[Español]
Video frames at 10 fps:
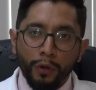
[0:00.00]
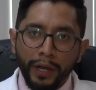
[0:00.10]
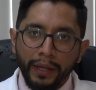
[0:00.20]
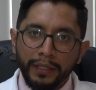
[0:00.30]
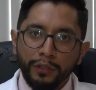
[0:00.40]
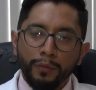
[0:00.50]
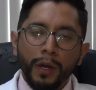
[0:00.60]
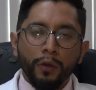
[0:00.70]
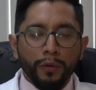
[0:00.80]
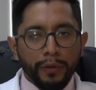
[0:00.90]
boca del
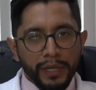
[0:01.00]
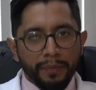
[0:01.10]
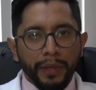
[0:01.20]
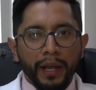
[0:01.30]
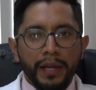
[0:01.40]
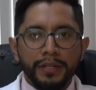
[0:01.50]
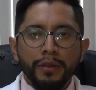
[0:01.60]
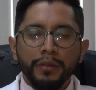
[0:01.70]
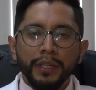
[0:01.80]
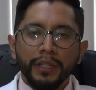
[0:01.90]
estómago o el
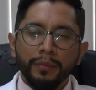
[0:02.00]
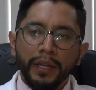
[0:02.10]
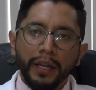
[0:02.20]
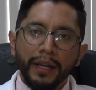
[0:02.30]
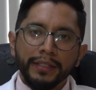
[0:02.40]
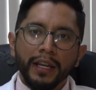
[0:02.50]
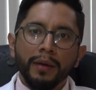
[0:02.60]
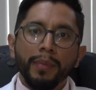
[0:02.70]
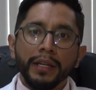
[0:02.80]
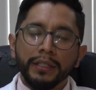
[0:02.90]
epigastrio y también hacia
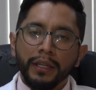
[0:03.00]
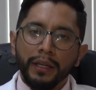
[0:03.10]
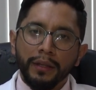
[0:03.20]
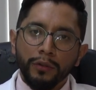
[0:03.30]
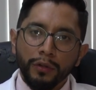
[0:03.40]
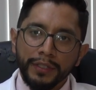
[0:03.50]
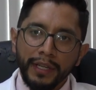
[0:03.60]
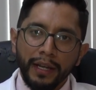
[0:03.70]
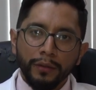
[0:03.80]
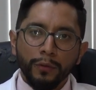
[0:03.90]
la parte
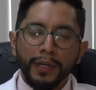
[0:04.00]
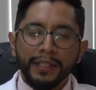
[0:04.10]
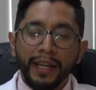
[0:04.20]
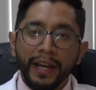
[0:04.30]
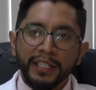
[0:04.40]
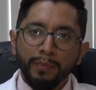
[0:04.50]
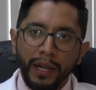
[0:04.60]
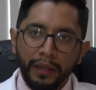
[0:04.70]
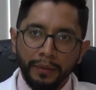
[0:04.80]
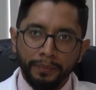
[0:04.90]
dorsal o hacia la
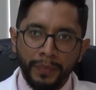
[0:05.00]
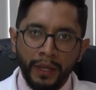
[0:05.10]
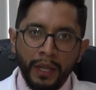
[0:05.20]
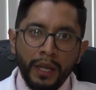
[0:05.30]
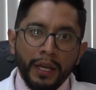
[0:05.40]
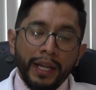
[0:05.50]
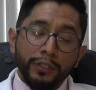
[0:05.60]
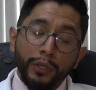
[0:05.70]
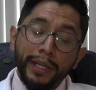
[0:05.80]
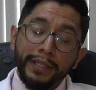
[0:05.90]
espalda.
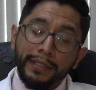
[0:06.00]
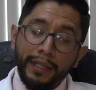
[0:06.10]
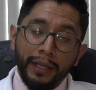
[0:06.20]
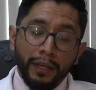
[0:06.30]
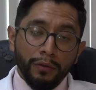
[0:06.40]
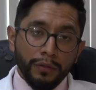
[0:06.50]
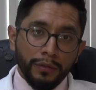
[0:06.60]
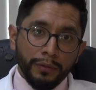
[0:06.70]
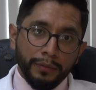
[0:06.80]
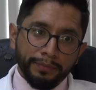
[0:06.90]
Eso es eh, con
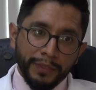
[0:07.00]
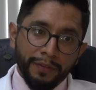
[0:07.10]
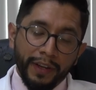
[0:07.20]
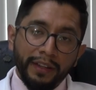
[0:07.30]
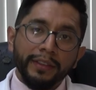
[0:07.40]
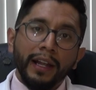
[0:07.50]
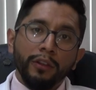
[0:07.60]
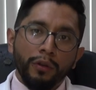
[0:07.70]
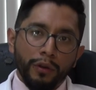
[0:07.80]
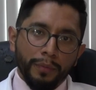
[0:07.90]
lo referente
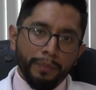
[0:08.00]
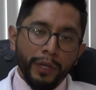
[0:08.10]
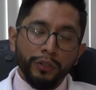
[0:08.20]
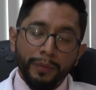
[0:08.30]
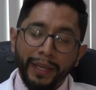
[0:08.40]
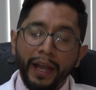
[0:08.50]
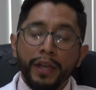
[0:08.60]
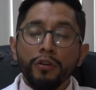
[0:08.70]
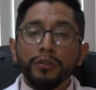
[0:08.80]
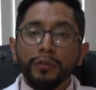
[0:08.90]
al dolor, pero también
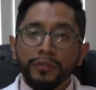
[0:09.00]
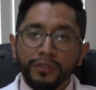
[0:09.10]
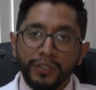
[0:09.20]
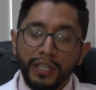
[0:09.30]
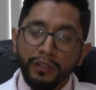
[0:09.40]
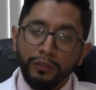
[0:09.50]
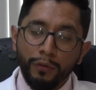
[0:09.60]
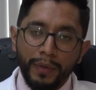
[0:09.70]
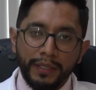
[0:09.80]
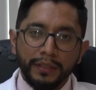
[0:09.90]
hay otros
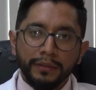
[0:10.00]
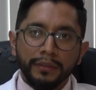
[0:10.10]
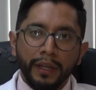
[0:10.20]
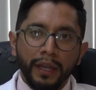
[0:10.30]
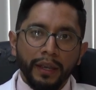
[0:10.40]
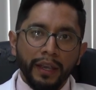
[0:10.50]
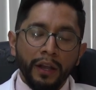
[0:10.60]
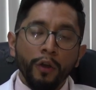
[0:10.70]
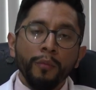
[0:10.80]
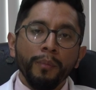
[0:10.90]
síntomas eh, que
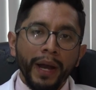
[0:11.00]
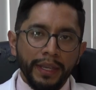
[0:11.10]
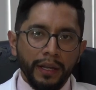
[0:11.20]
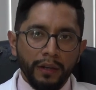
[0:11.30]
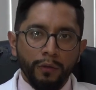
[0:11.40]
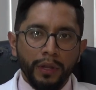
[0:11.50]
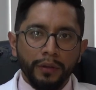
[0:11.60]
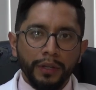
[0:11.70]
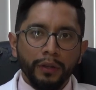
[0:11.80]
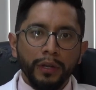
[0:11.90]
acompañan al
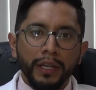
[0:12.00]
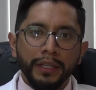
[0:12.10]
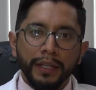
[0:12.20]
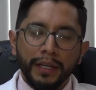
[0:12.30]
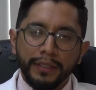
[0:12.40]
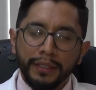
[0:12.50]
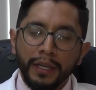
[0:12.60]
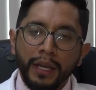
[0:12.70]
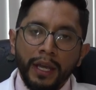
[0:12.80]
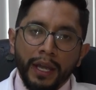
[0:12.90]
cuadro de colelitiasis,
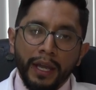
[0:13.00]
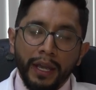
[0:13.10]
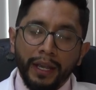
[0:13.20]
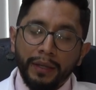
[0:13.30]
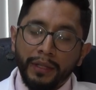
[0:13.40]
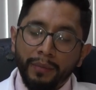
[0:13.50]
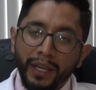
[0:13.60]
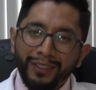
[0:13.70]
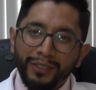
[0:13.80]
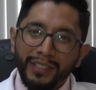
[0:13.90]
que
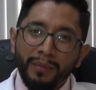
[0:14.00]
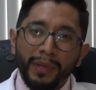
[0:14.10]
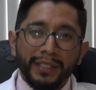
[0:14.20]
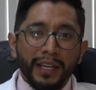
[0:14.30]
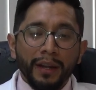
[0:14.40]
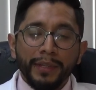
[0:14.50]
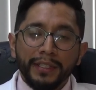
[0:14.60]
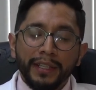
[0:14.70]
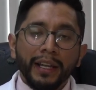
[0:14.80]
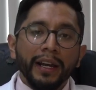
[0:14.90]
también nos hacen pensar a
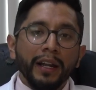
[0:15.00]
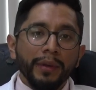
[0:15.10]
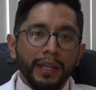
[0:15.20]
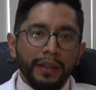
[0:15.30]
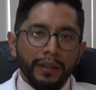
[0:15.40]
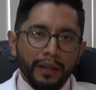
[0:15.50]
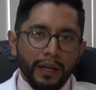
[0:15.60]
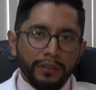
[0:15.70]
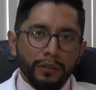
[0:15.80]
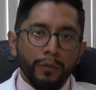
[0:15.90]
veces en la gravedad del
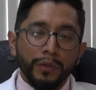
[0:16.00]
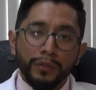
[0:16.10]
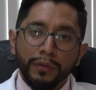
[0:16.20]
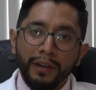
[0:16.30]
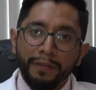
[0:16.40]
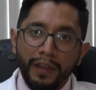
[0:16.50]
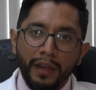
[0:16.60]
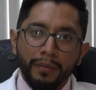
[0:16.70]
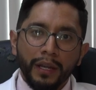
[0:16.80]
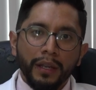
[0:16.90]
caso, como son la
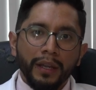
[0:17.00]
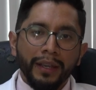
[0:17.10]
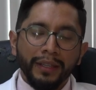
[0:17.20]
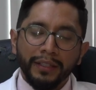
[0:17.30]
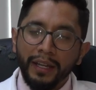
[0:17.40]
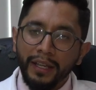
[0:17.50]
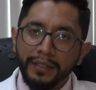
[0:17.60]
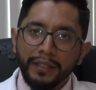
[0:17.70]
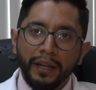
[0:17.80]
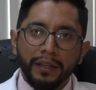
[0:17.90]
fiebre,
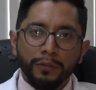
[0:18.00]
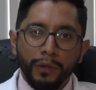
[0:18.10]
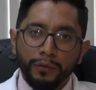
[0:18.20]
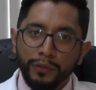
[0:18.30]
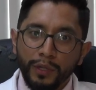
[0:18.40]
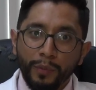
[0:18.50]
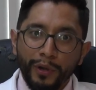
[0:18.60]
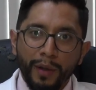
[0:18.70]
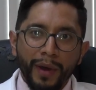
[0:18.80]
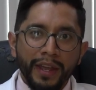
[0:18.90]
ictericia, es cuando uno se
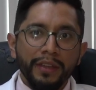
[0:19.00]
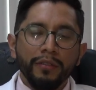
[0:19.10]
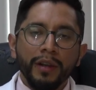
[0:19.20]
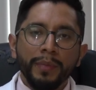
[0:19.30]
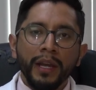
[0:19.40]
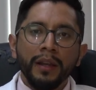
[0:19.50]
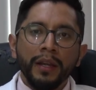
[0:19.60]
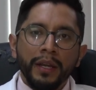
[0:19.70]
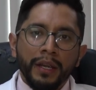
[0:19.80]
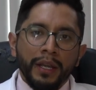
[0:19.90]
pone amarillo la
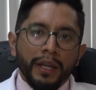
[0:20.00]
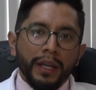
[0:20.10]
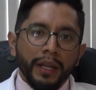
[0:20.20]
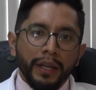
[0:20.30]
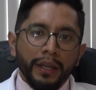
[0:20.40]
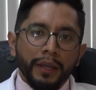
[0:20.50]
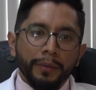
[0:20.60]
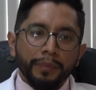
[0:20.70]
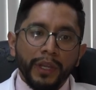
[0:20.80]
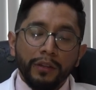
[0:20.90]
piel,
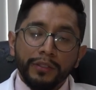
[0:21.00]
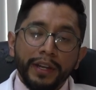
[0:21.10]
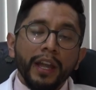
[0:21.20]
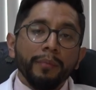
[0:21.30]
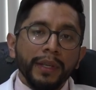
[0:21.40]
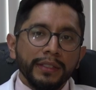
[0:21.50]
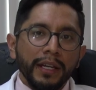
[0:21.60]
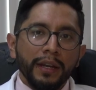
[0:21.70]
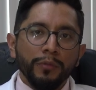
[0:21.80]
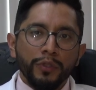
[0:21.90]
eh, que nos harían
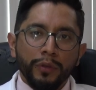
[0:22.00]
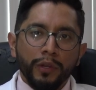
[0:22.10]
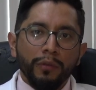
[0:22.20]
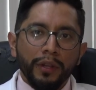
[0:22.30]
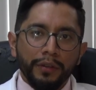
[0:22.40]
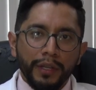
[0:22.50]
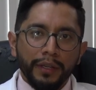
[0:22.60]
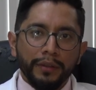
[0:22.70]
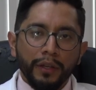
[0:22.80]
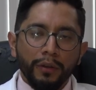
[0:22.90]
pensar mucho en el cuadro de, de